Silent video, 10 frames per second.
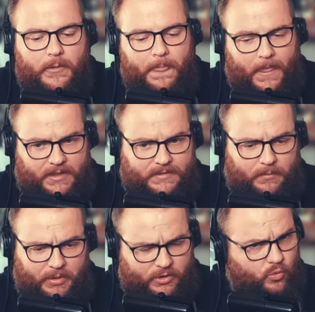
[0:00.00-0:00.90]
et qui
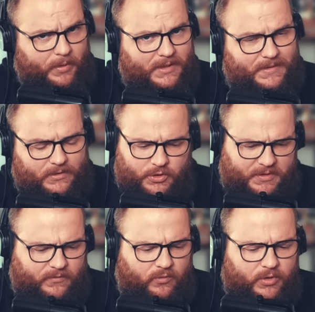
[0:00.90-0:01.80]
s'appelait YouPass, je ne sais pas
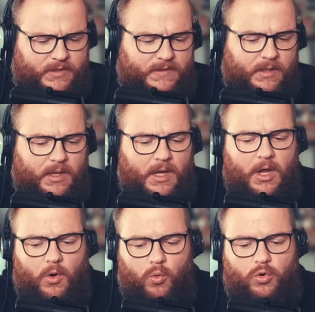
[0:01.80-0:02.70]
si vous connaissez,
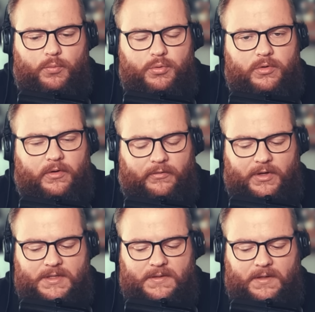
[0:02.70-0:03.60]
où le but en
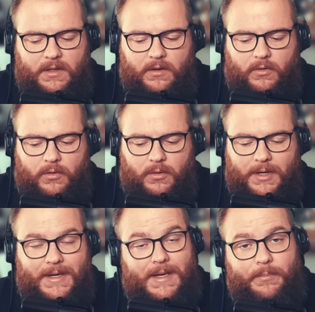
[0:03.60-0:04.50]
fait c'était euh,
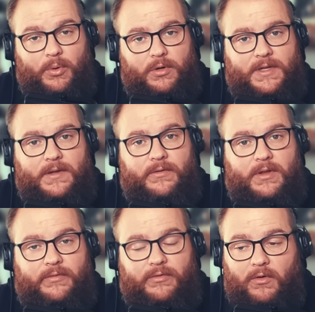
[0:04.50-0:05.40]
l'époque des,
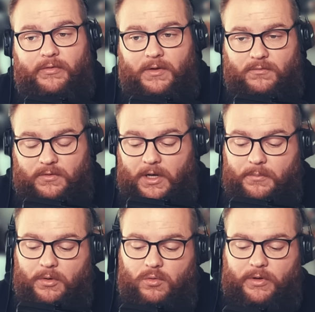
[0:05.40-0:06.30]
forfaits, où à
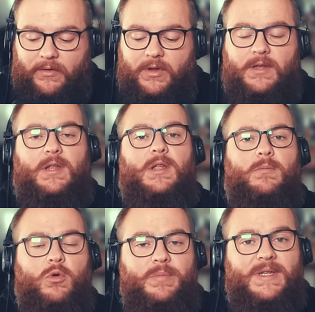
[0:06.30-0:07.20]
l'époque on avait des
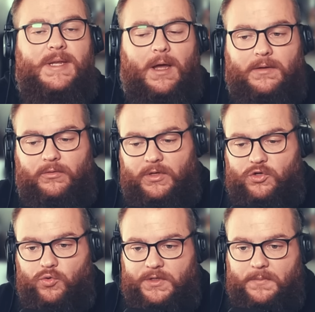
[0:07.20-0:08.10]
mobicartes, des
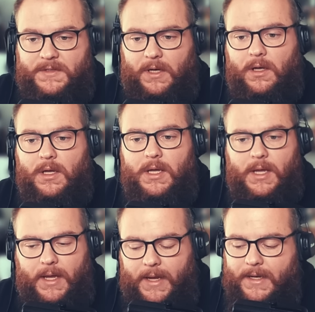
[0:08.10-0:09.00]
choses comme ça.
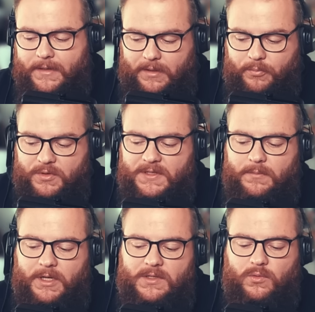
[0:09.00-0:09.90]
Et il était
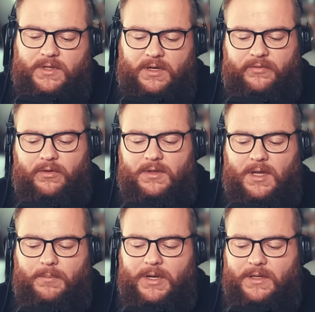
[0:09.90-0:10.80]
possible avec son téléphone
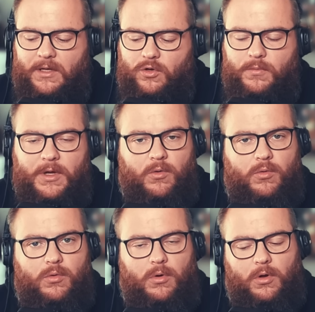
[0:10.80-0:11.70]
d'appeler des
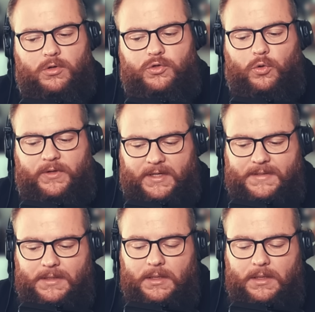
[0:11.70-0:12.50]
numéros euh, surtaxés